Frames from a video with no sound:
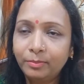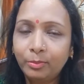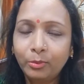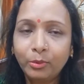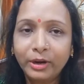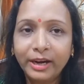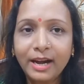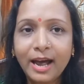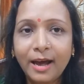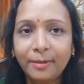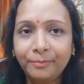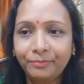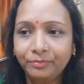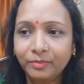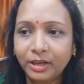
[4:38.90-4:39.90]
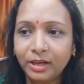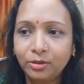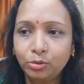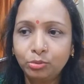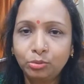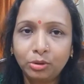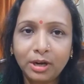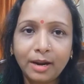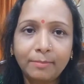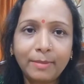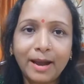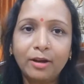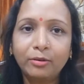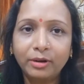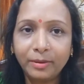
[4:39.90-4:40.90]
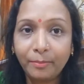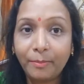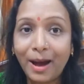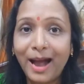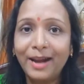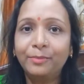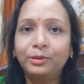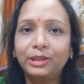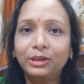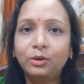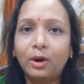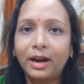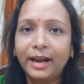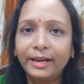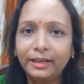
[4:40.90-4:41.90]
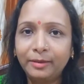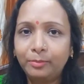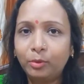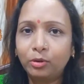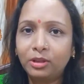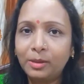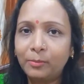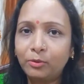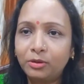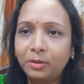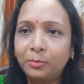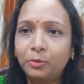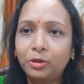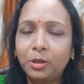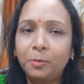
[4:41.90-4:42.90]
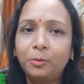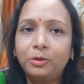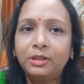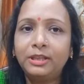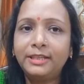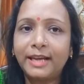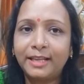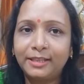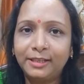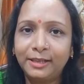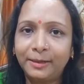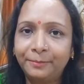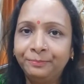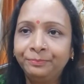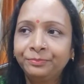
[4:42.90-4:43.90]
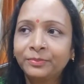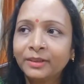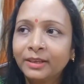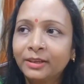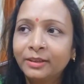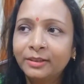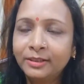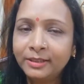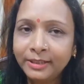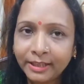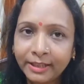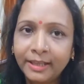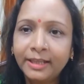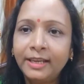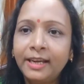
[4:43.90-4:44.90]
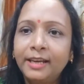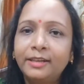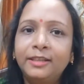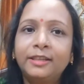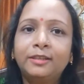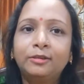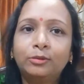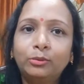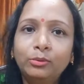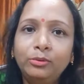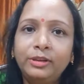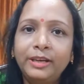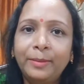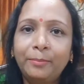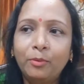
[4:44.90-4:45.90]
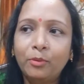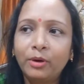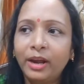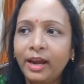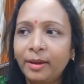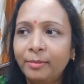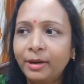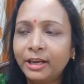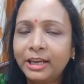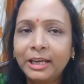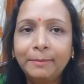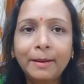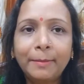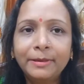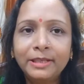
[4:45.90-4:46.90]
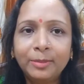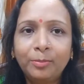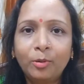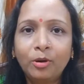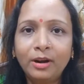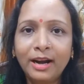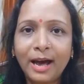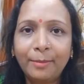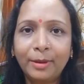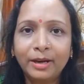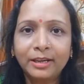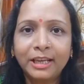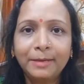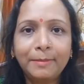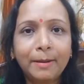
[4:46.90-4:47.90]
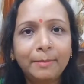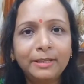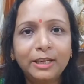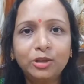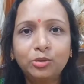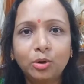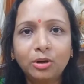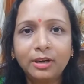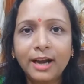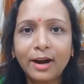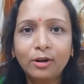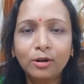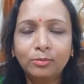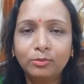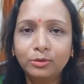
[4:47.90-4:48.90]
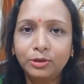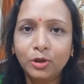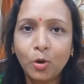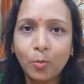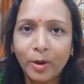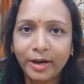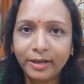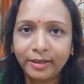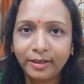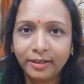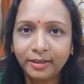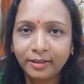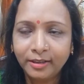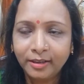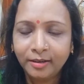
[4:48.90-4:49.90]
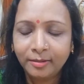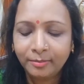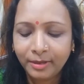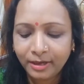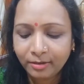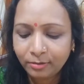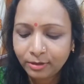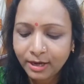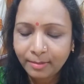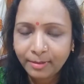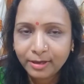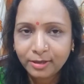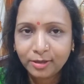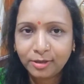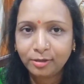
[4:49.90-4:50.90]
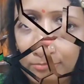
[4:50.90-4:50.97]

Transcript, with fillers: পরে না মানে জুতোটা ভালো করে পায়ের মধ্যে গলায়নি পড়তে পড়তে পড়তে পড়তে যাচ্ছিলাম যেতে গিয়ে ঠিক উল্টে পড়ে মানে কিভাবে যে পড়লাম আর কিভাবে যে চোট লাগলো বুঝতেও পারিনি মানে ওটা বেশ